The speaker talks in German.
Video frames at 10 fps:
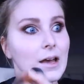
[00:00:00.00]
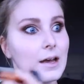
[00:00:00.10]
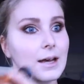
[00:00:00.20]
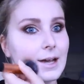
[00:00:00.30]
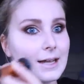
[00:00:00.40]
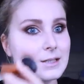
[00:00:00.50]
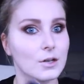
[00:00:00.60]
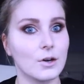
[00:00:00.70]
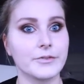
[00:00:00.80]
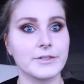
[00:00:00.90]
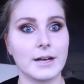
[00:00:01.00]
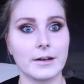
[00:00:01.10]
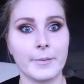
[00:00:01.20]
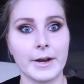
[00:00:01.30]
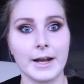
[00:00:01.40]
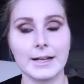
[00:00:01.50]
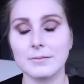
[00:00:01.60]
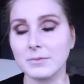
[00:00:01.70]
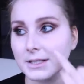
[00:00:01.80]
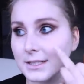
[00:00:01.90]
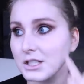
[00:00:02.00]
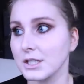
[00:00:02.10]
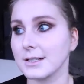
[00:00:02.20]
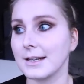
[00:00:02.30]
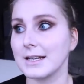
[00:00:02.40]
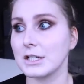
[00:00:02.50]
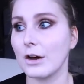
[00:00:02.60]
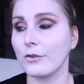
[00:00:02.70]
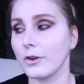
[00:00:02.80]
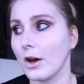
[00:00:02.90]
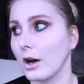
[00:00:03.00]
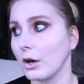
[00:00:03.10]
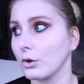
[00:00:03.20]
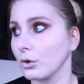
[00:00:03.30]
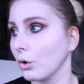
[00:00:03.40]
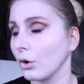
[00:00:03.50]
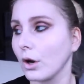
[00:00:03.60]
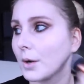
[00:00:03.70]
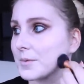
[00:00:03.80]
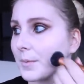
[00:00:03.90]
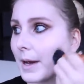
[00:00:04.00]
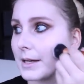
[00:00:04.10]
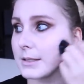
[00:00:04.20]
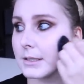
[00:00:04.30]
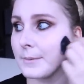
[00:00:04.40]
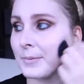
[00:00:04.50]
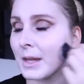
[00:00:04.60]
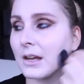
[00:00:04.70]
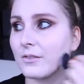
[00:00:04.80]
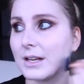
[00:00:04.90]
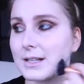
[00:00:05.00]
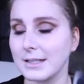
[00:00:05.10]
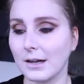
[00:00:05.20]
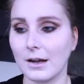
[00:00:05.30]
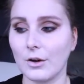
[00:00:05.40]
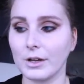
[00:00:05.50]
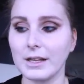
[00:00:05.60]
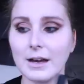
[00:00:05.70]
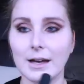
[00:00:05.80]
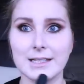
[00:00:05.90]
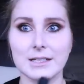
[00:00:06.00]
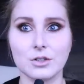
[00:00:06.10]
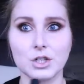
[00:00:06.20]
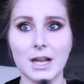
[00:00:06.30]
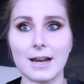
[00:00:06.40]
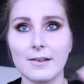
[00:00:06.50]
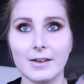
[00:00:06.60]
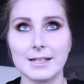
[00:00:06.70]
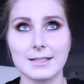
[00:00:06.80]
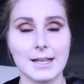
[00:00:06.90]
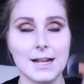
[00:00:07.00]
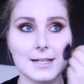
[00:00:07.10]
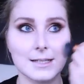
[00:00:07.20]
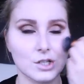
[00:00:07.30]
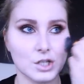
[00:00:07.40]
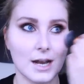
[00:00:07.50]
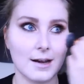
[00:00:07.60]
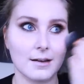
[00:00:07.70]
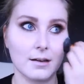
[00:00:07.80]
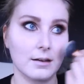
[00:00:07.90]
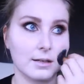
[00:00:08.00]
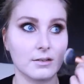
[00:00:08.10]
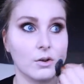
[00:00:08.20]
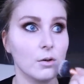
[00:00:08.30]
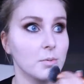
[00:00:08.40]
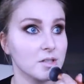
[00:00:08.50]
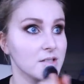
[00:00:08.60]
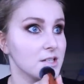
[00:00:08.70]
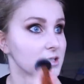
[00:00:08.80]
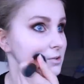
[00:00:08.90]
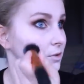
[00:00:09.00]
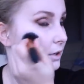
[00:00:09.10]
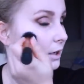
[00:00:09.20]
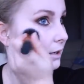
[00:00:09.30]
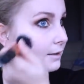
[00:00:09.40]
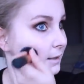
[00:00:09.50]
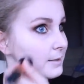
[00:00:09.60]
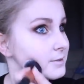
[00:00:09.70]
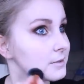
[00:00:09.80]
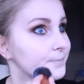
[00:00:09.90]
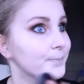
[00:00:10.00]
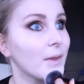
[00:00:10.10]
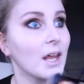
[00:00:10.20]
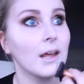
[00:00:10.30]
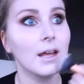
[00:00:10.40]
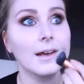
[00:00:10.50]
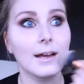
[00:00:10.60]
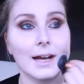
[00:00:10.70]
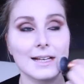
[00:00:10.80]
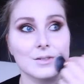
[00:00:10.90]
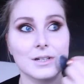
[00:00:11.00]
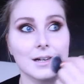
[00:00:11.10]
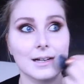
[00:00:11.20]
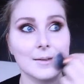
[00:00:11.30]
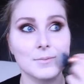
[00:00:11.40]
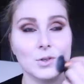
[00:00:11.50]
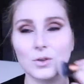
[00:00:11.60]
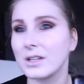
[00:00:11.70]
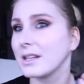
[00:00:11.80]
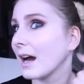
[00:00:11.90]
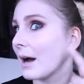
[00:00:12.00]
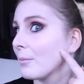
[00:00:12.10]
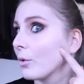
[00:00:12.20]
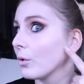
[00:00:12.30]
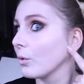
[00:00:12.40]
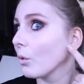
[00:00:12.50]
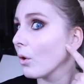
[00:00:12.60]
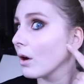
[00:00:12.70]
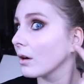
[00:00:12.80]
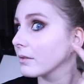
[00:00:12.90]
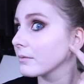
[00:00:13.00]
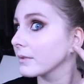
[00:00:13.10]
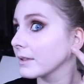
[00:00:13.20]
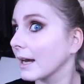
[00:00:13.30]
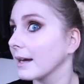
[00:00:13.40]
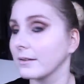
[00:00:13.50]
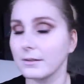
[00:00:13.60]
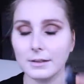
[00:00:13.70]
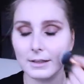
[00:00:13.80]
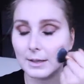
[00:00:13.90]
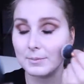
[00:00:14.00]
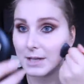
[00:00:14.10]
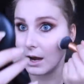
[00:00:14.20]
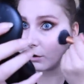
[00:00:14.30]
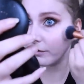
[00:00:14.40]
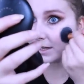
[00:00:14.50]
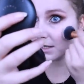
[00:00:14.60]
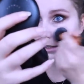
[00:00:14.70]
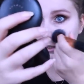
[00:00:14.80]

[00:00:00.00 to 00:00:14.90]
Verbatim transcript: Äh, ganz oft sagt man halt im Gesicht das gleich auftragen und gucken, ob es passt. Viele sagen auch hier an dieser Stelle, weil das die hellste Stelle des Körpers ist und da testen. Also da gibt es, oder hier am Ohr gibt es auch welche,